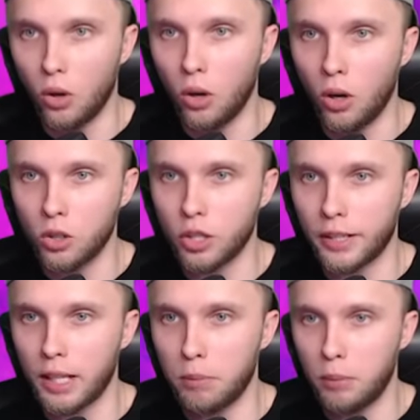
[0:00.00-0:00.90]
O,
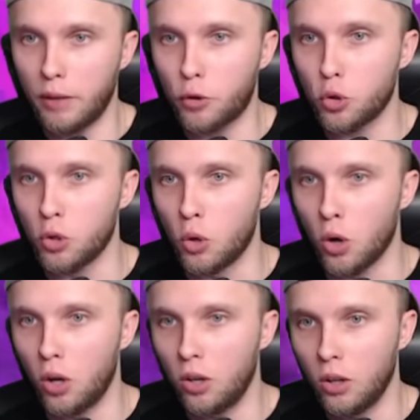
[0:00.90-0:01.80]
czekaj, bo mnie
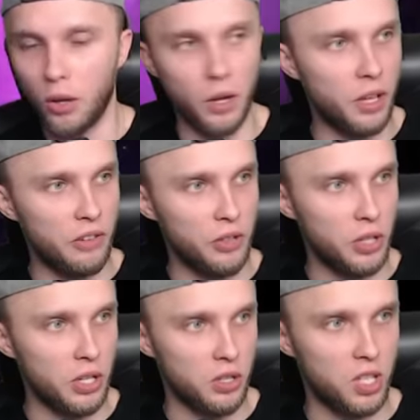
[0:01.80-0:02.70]
wciągło
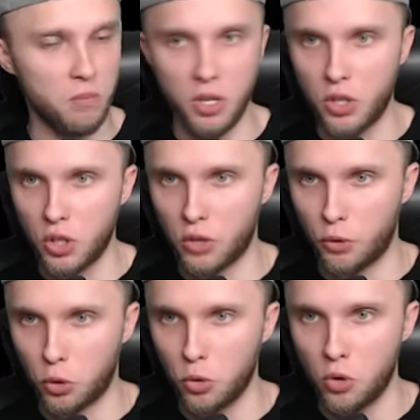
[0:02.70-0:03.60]
Ewidentnie mnie gdzieś
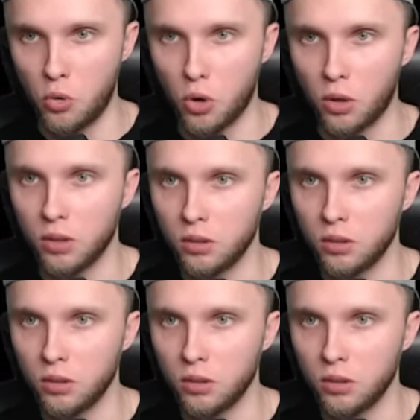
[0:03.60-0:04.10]
wciągło